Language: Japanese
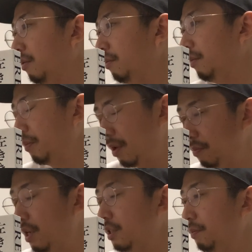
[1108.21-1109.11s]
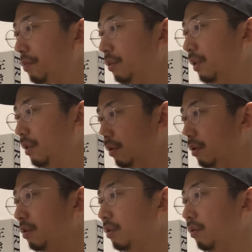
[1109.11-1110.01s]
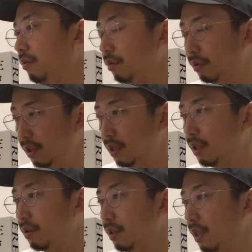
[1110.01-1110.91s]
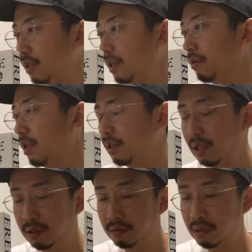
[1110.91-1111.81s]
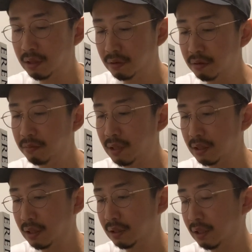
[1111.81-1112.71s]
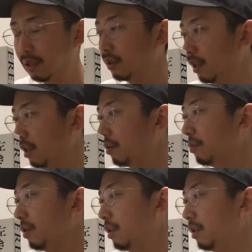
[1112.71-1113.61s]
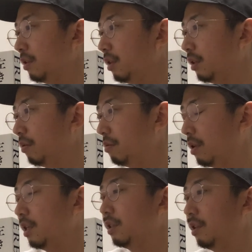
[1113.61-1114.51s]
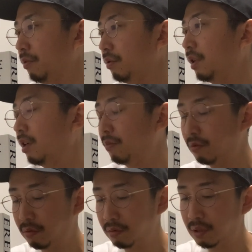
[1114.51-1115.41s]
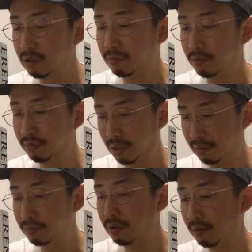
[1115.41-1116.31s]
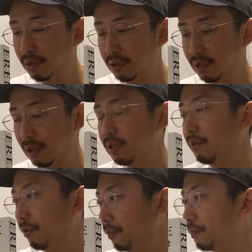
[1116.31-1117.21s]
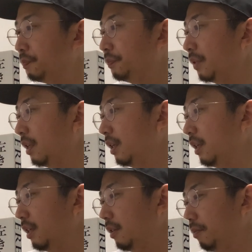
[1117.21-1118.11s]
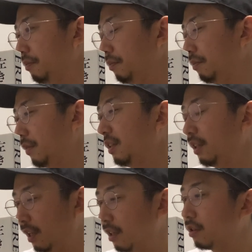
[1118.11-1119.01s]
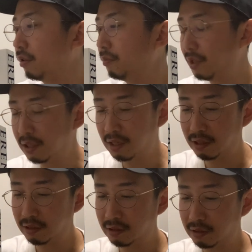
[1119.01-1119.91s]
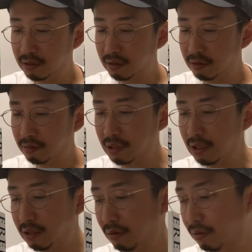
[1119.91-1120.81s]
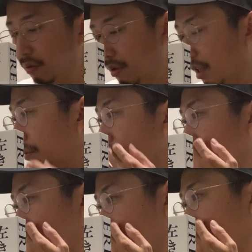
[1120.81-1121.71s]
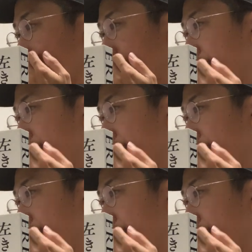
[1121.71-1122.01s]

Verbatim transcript: まあ、メンバーシップっていうその本当に連載を支えてくれる皆さんにだったら公開しても誰も怒んないと思うんでクラファン支援者もただねその皆さんお察しの通りだと思うんですけど